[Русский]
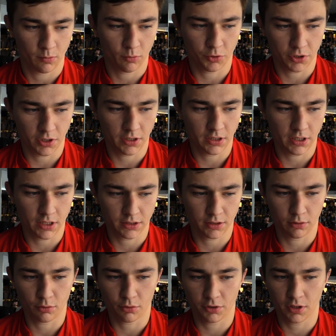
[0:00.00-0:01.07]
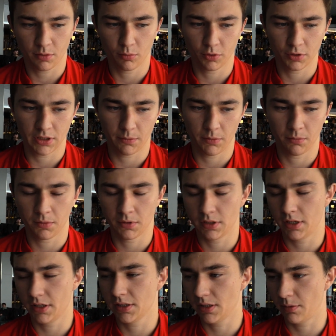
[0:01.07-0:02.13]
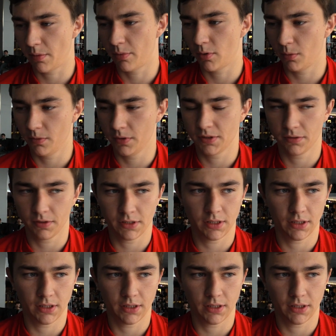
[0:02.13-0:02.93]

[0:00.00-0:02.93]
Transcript: очень интересный турнир будет, самим интересно попробовать свои